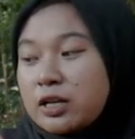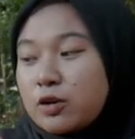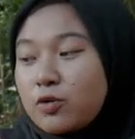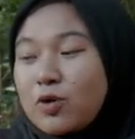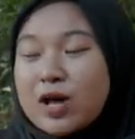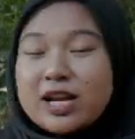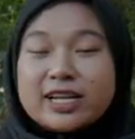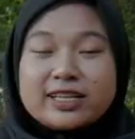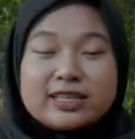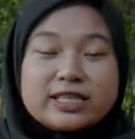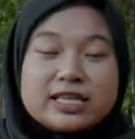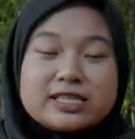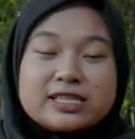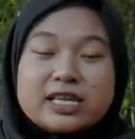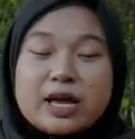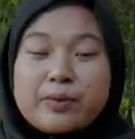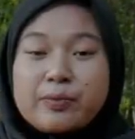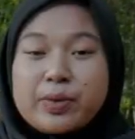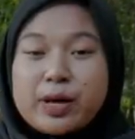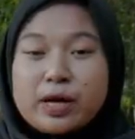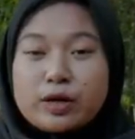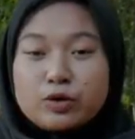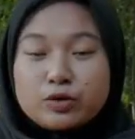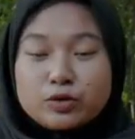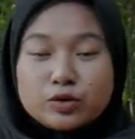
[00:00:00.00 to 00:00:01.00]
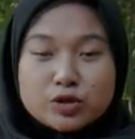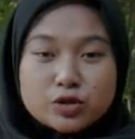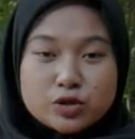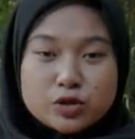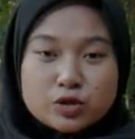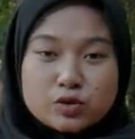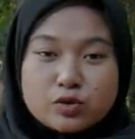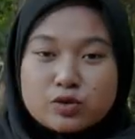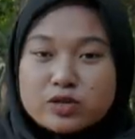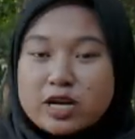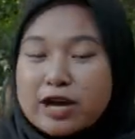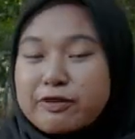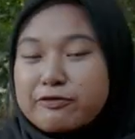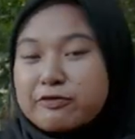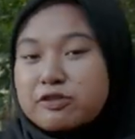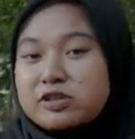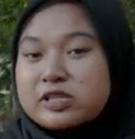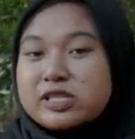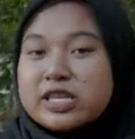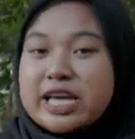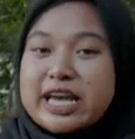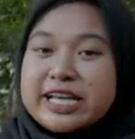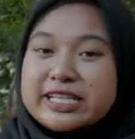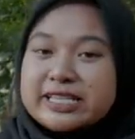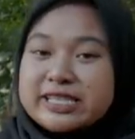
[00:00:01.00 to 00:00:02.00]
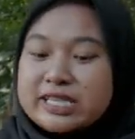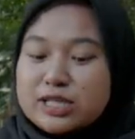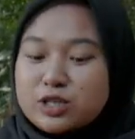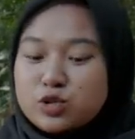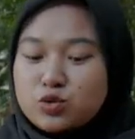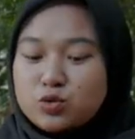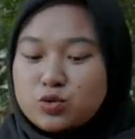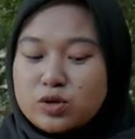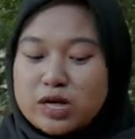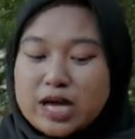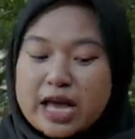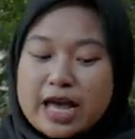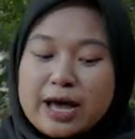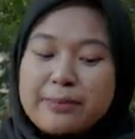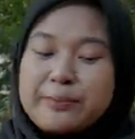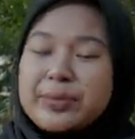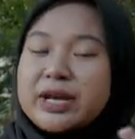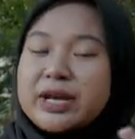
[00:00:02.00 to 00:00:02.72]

kualitasnya bagus sudah full CNC juga